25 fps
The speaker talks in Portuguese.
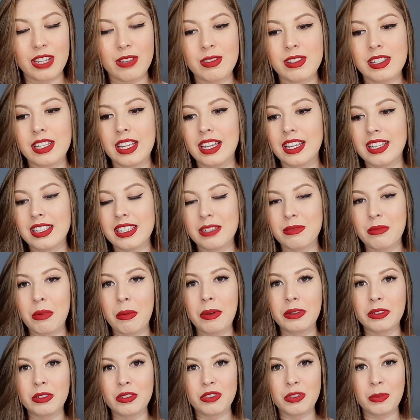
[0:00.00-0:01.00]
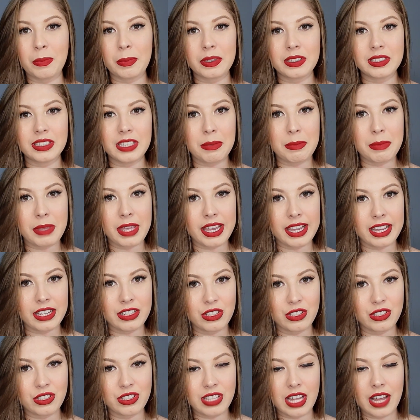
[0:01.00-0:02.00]
Eu sei que esse momento de pandemia que a
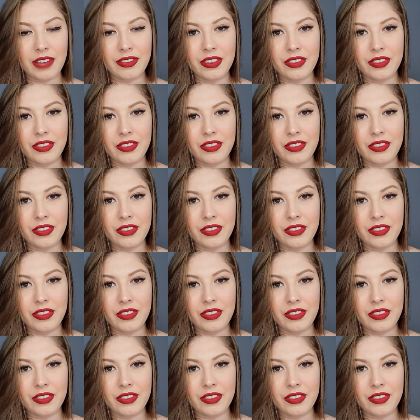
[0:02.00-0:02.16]
gente está